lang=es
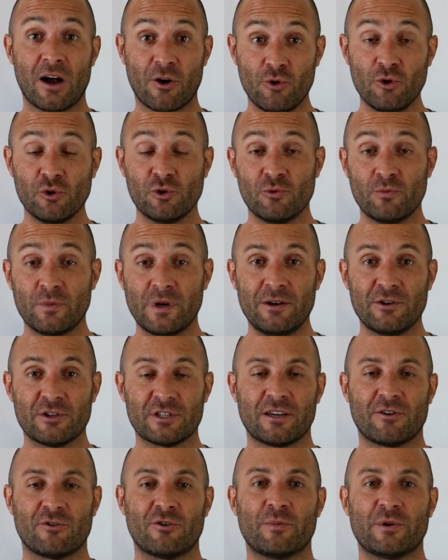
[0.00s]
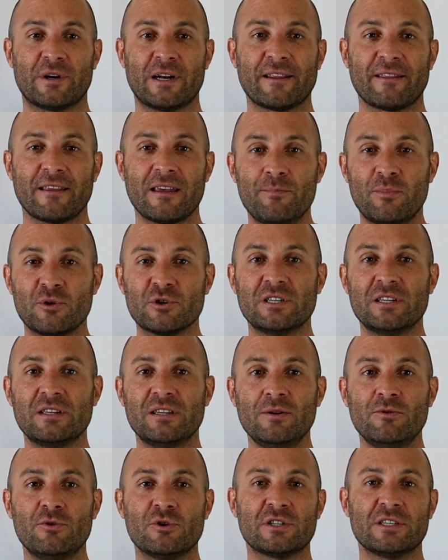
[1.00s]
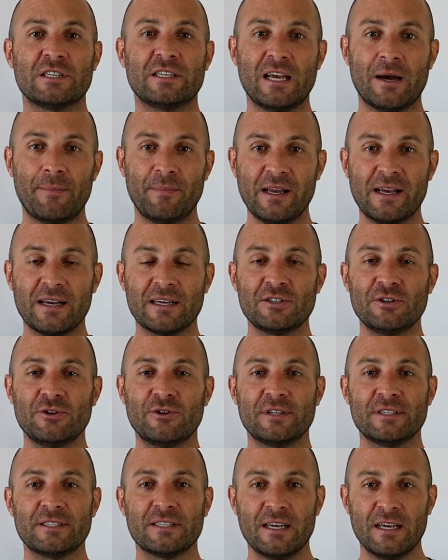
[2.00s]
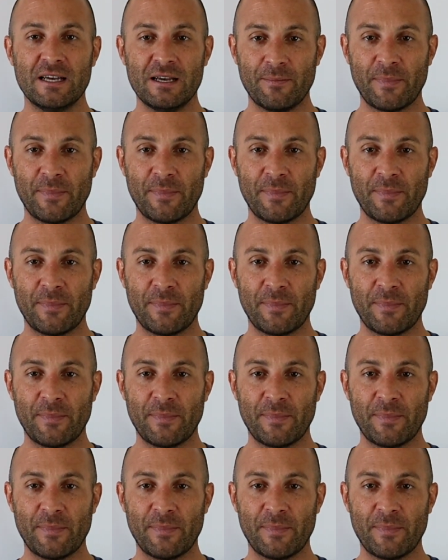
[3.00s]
acostumbrados a incorporar dispositivos y aplicaciones